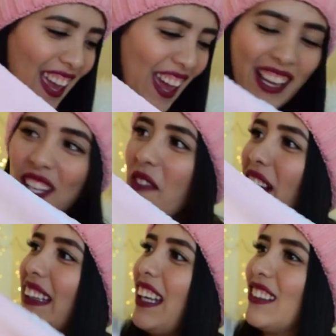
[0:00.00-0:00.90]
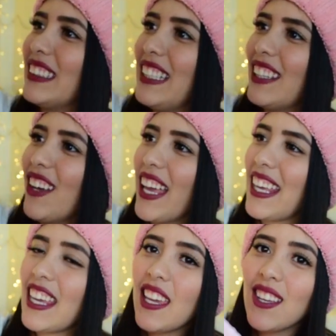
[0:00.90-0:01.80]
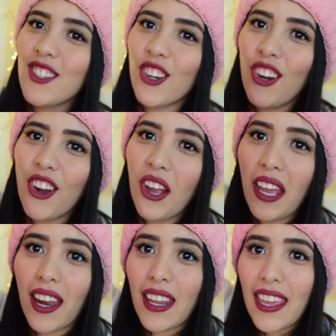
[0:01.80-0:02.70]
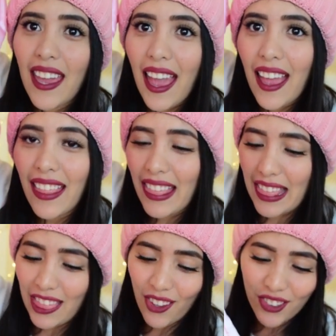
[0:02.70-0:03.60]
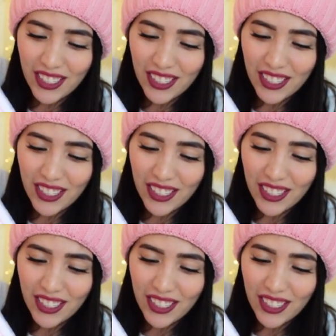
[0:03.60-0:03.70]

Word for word: estos pantaloncitos de aquí yo los quería, no